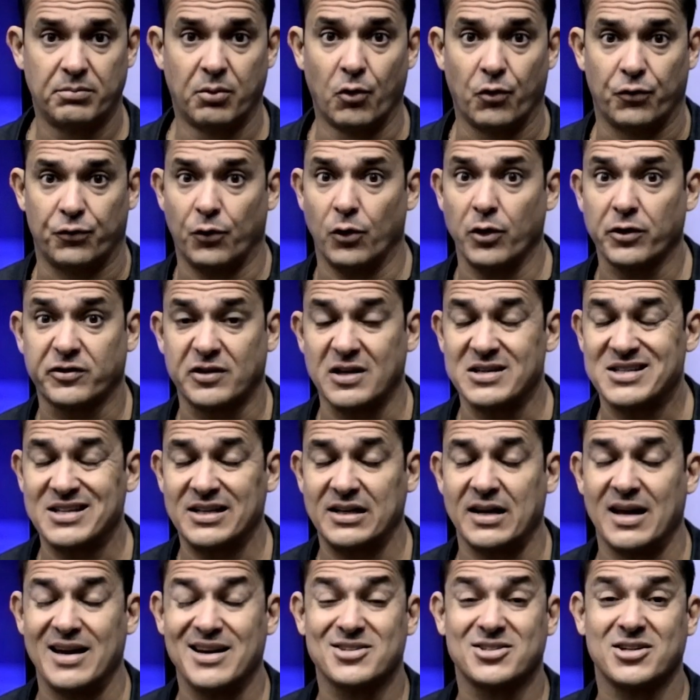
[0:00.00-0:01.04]
por força
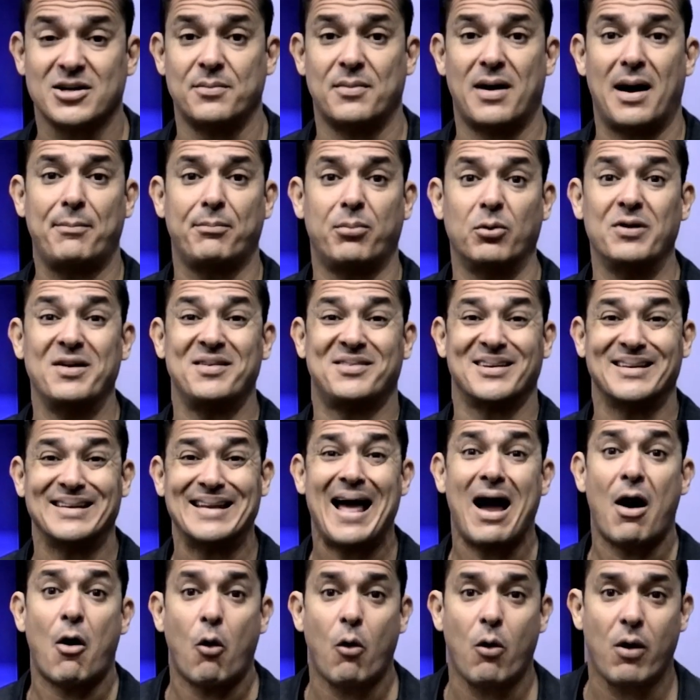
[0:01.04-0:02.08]
de lei, a chamar a polícia
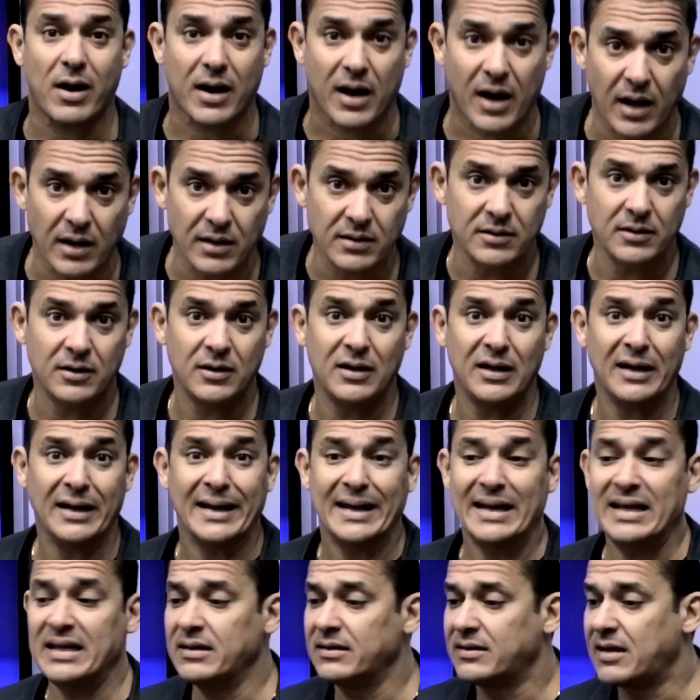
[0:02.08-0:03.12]
na hora,
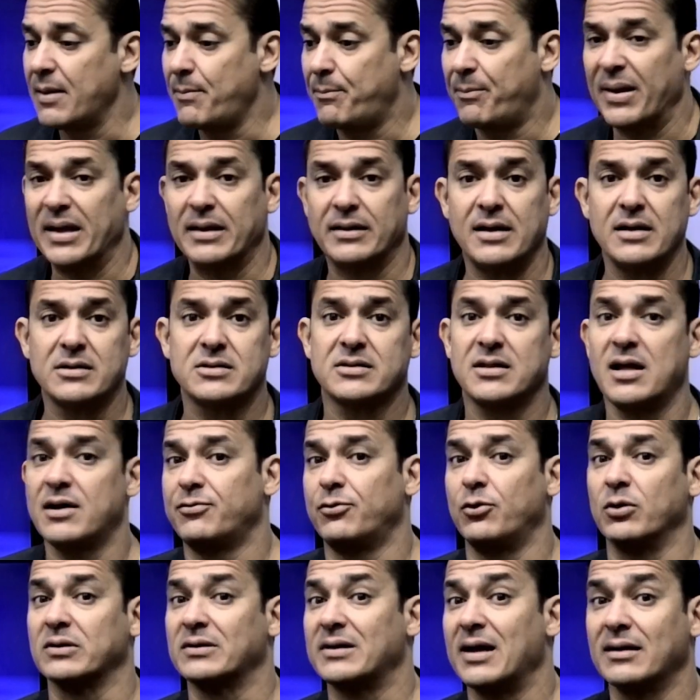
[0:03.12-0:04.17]
independente da
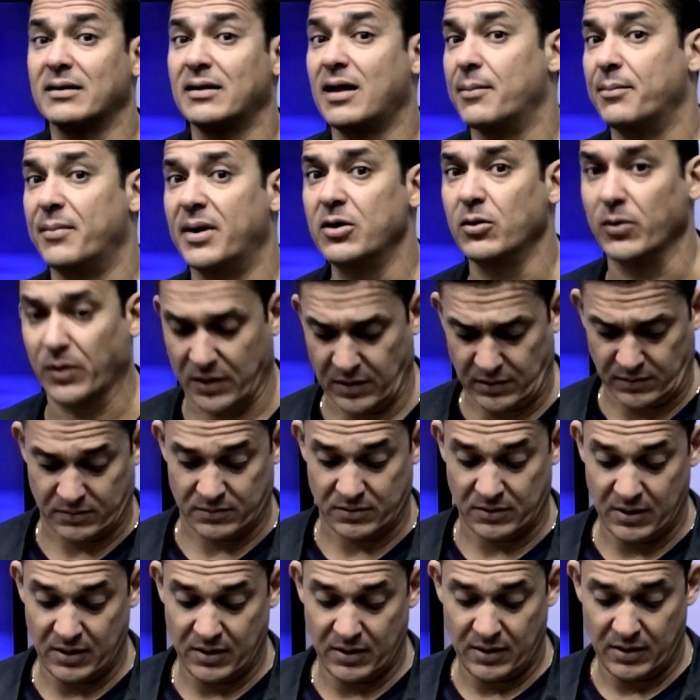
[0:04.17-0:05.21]
vontade da mãe ou
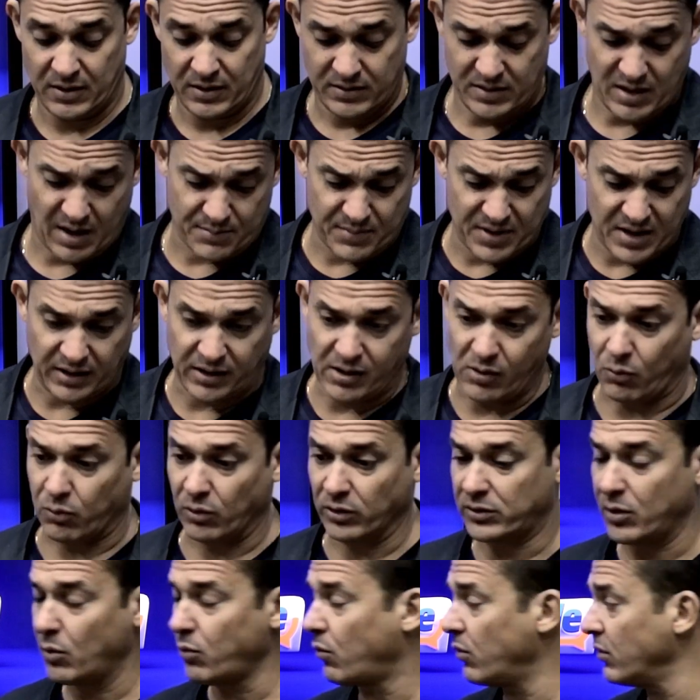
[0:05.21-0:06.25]
não. E a mãe é que
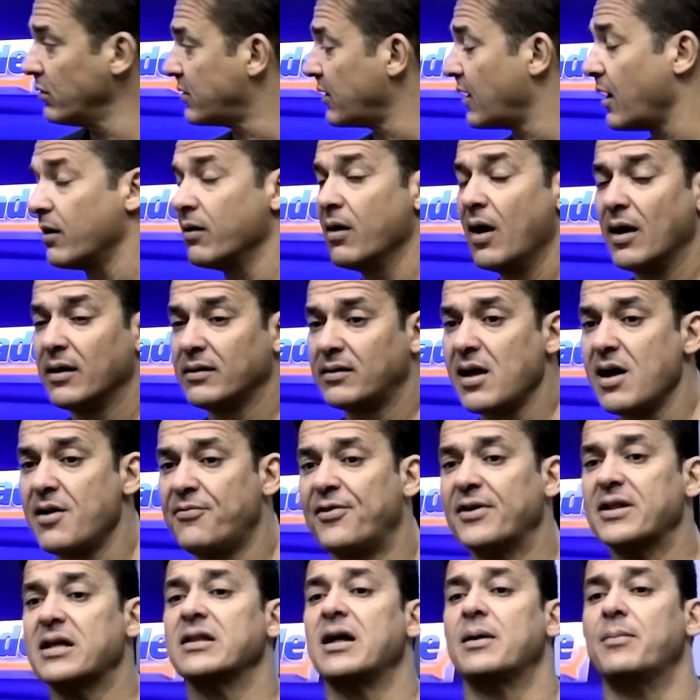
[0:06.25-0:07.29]
conta o contrário. Tem
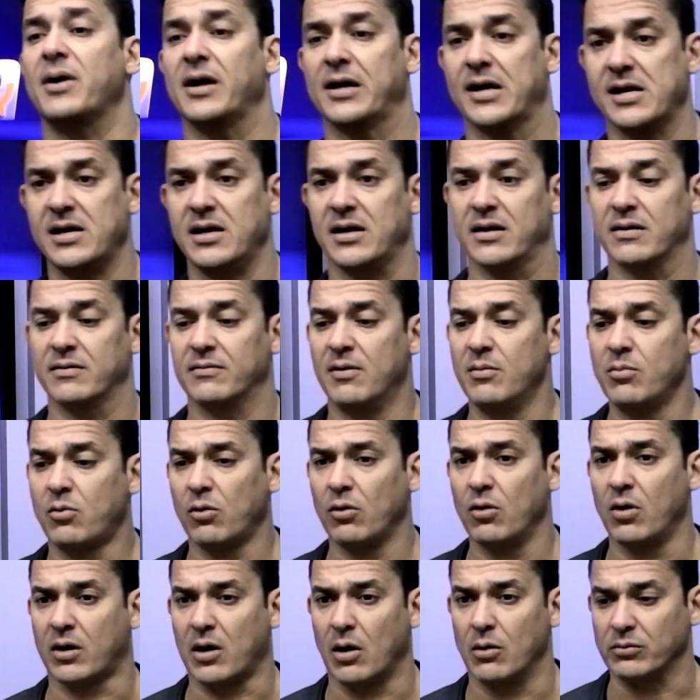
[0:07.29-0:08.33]
a fala da mãe aí? Vamos
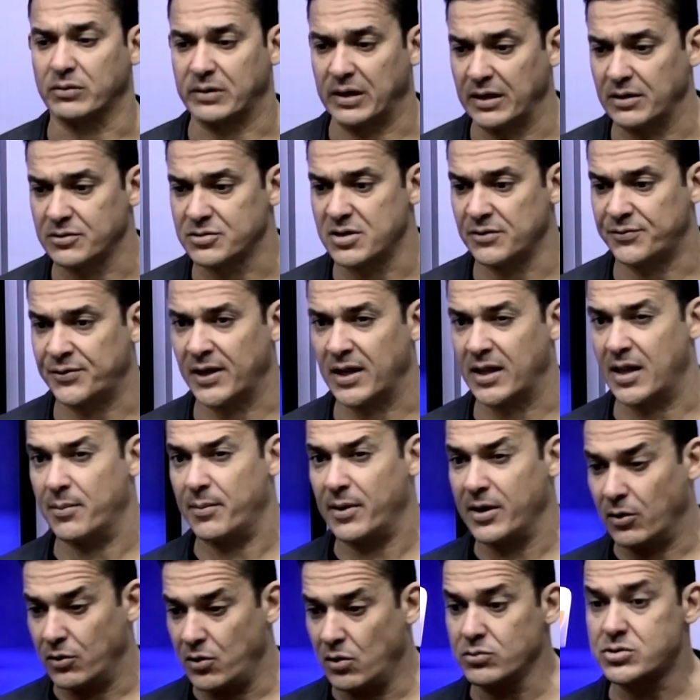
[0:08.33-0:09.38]
colocar um trecho da fala da
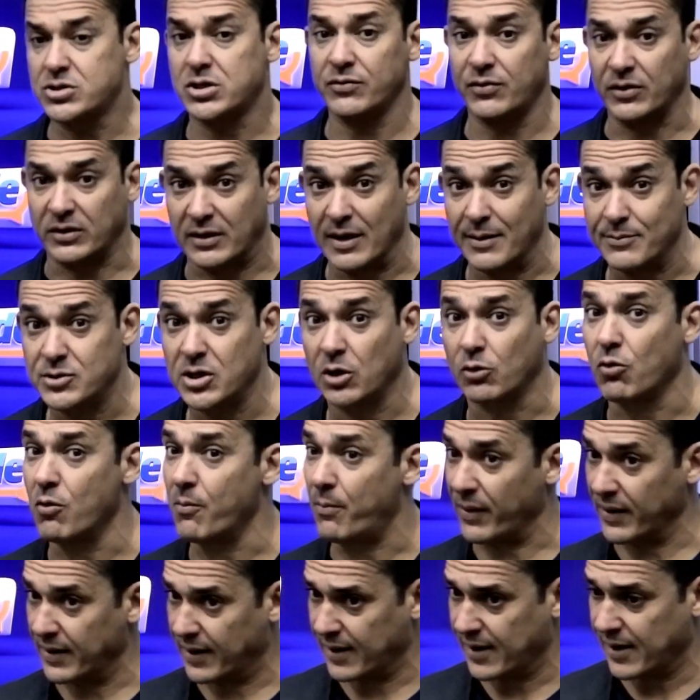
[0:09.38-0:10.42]
mãe. Eu não tive tempo de
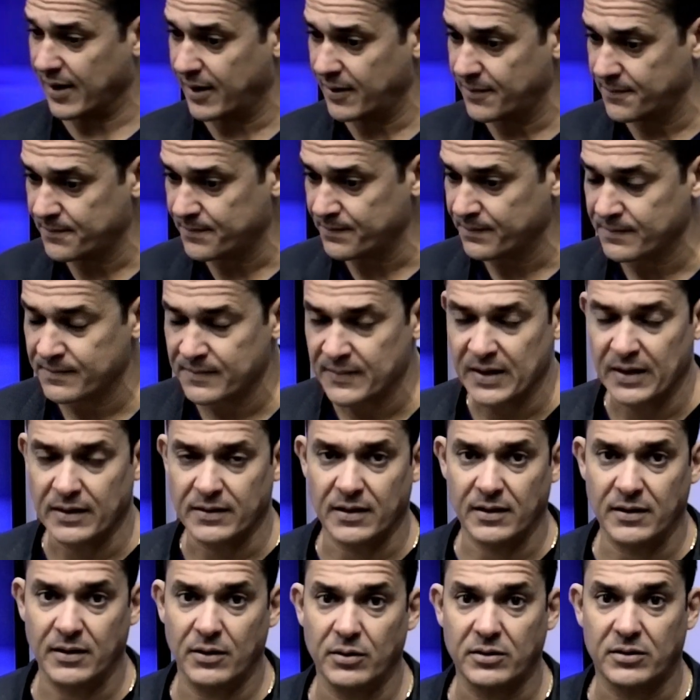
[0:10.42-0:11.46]
acompanhar,
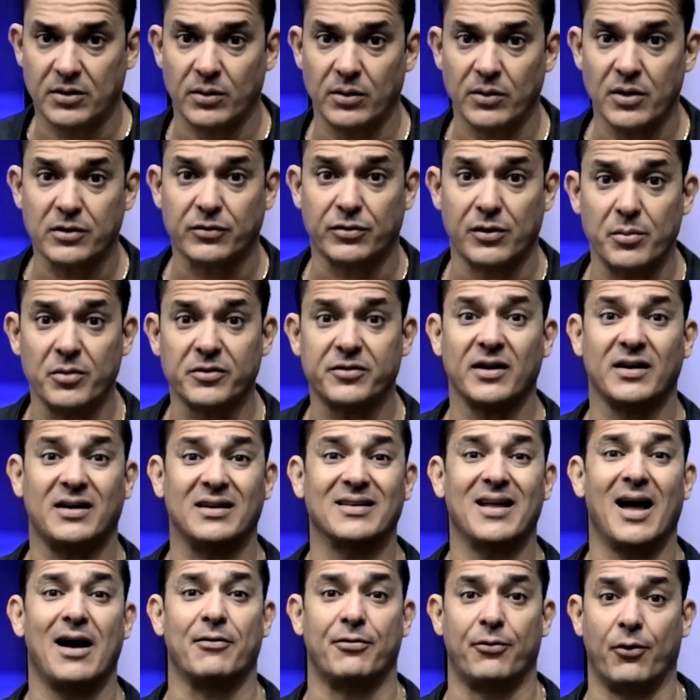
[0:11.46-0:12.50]
entendeu? Então nós vamos
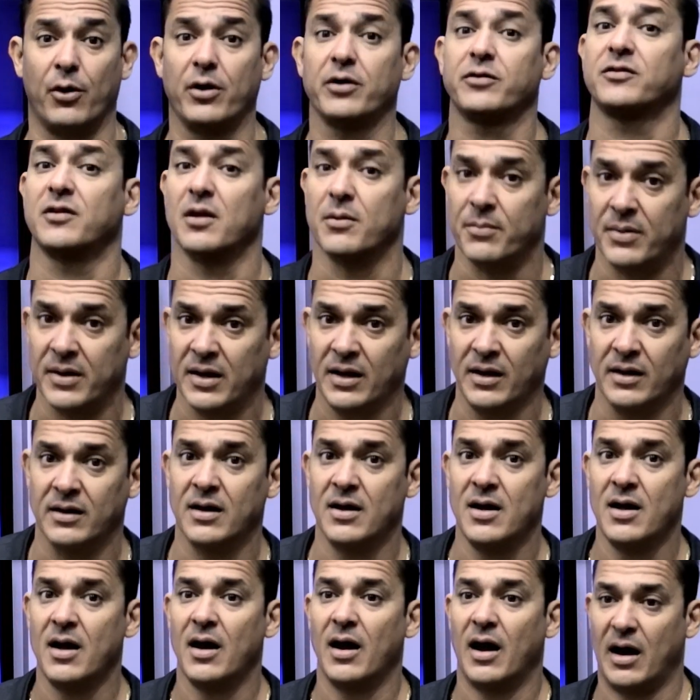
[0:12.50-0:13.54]
aqui dar voz também
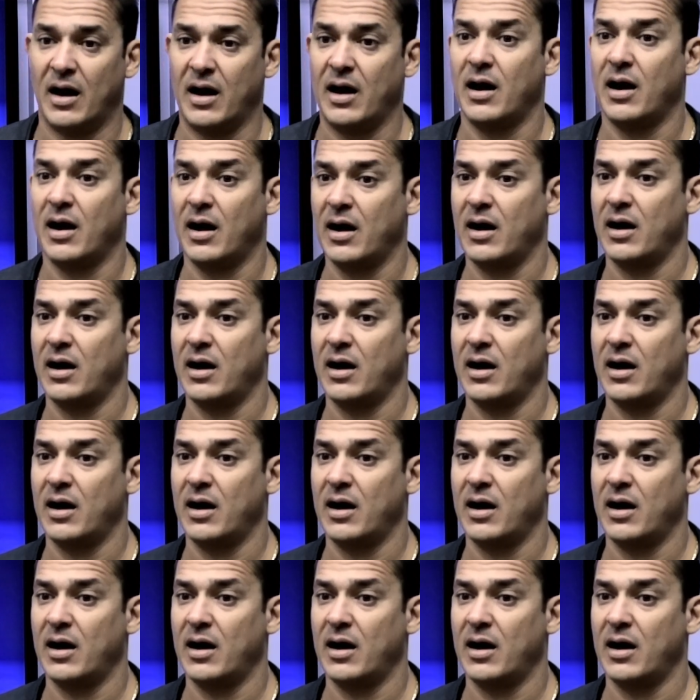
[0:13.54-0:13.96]
à,